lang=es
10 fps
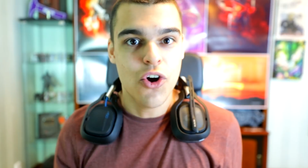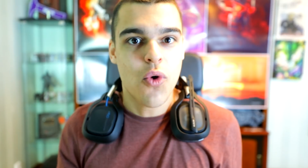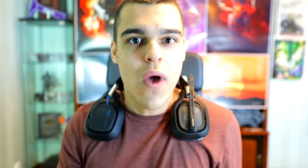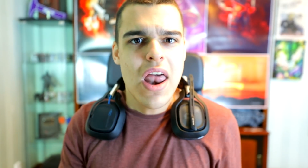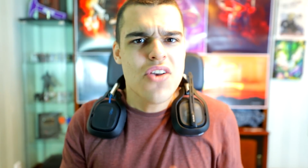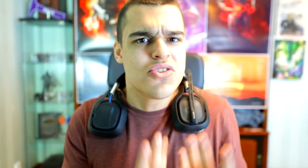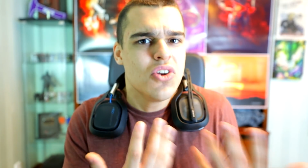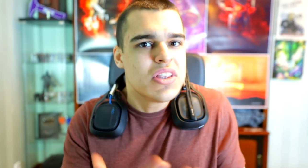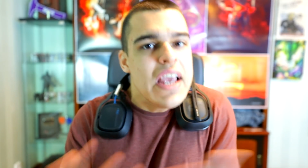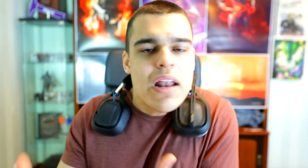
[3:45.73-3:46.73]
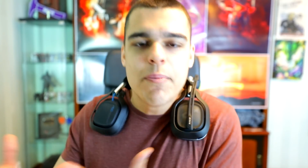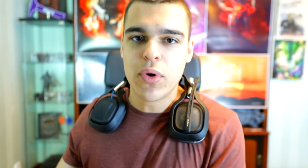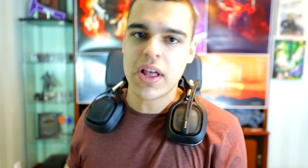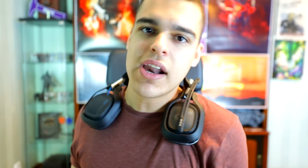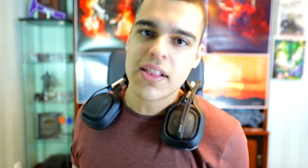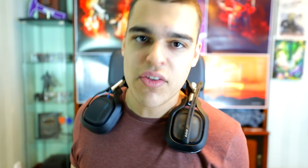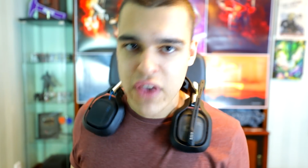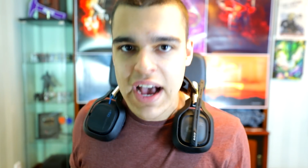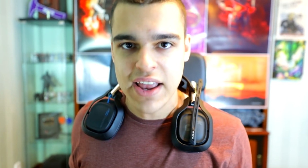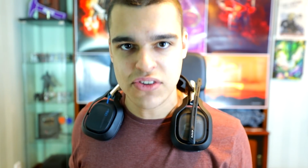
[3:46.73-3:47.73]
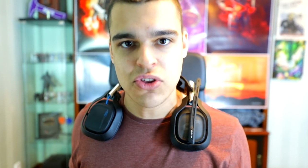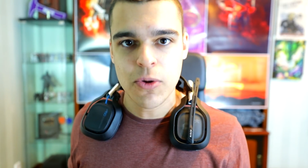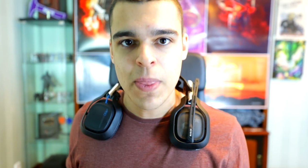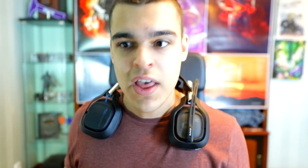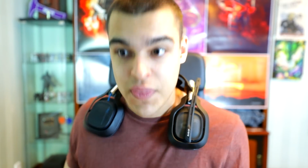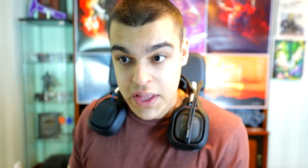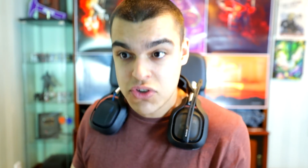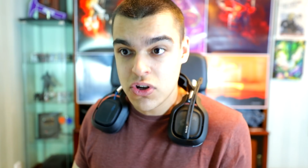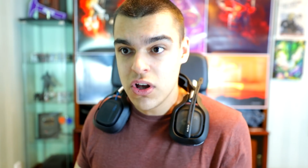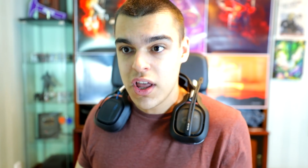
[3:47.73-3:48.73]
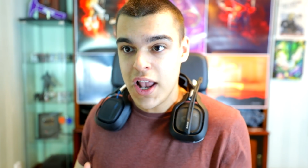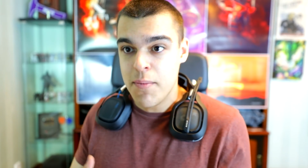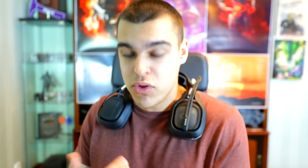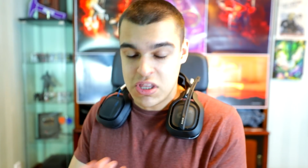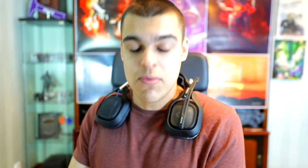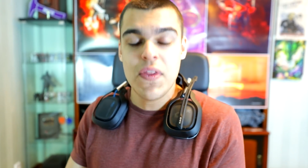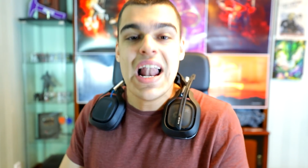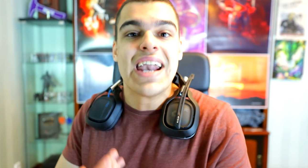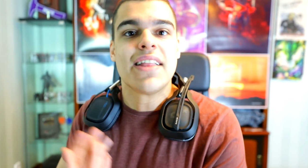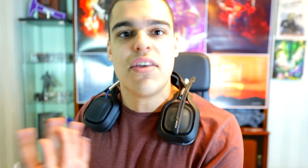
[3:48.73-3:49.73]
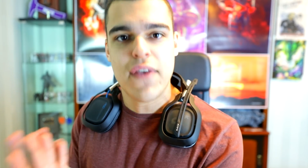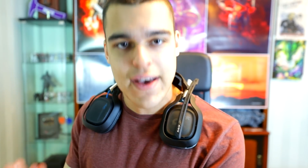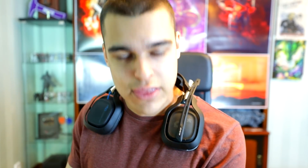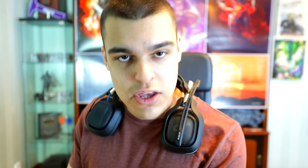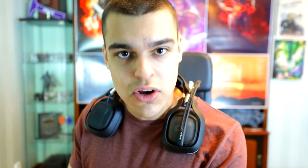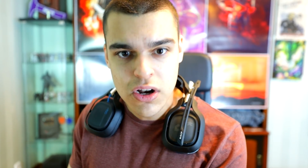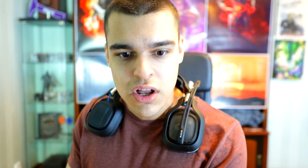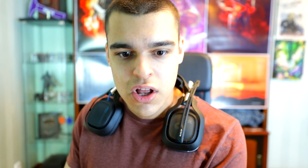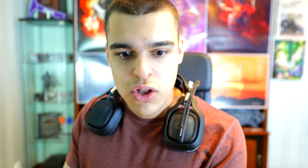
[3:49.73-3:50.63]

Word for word: Con lo cual ellos no tienen por qué rectificar esto. De hecho, el motivo de la rectificación